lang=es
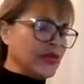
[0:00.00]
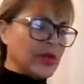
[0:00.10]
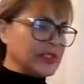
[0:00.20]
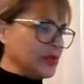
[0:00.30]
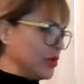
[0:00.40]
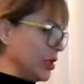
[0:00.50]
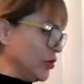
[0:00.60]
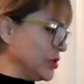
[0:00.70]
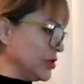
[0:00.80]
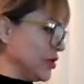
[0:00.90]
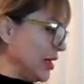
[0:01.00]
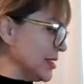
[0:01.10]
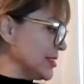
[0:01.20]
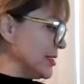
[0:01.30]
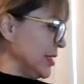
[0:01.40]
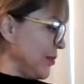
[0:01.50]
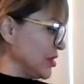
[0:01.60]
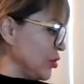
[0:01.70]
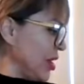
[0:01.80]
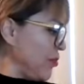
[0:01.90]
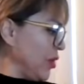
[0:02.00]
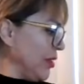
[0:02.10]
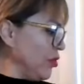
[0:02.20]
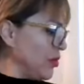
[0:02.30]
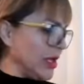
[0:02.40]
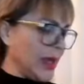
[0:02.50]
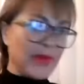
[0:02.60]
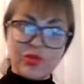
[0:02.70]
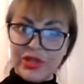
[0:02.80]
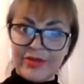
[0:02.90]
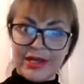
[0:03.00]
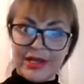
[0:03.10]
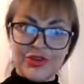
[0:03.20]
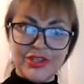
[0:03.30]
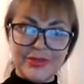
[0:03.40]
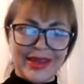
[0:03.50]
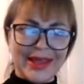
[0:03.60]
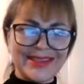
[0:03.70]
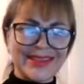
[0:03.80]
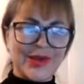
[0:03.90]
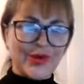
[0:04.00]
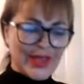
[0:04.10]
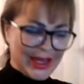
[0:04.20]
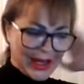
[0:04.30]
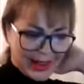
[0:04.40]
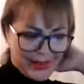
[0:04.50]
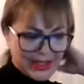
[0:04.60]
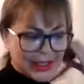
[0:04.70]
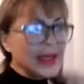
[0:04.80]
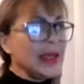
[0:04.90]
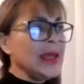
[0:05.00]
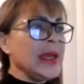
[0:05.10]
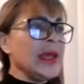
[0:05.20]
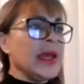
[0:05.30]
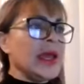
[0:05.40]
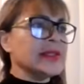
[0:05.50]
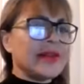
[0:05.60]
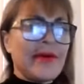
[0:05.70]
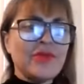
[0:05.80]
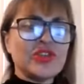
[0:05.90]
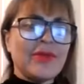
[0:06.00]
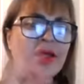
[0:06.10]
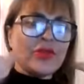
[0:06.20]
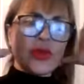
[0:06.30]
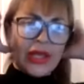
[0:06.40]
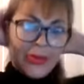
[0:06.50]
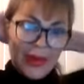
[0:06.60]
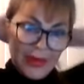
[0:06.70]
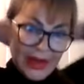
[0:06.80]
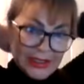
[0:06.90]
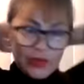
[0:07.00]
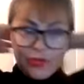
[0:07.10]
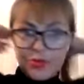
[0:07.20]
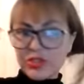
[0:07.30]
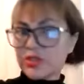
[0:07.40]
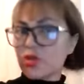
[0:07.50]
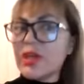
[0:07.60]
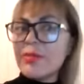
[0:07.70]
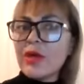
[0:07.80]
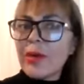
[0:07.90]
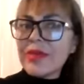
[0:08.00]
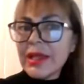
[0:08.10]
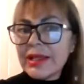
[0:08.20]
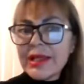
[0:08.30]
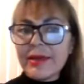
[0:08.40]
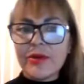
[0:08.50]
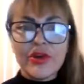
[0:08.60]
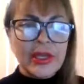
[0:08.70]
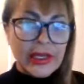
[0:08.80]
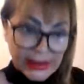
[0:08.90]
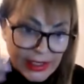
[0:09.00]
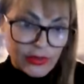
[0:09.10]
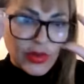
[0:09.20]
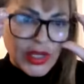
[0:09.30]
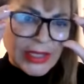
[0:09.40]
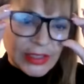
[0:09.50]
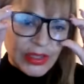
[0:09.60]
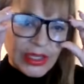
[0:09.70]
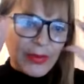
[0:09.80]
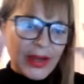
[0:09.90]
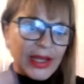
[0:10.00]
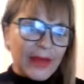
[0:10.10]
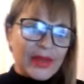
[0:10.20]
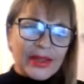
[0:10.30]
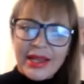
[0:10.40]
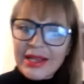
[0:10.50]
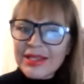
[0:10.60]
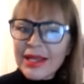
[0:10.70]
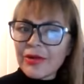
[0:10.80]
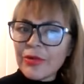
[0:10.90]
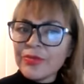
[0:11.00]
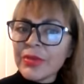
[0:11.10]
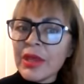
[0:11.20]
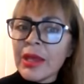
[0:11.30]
yo hace un rato que les di una clasecita, me estoy apurando porque ya me voy de vacaciones, me quedan cinco días nada más. Estábamos hablando de que me van a hacer un proceso químico a mí el día de hoy y que se los voy a transmitir para que aprendan a hacerlo.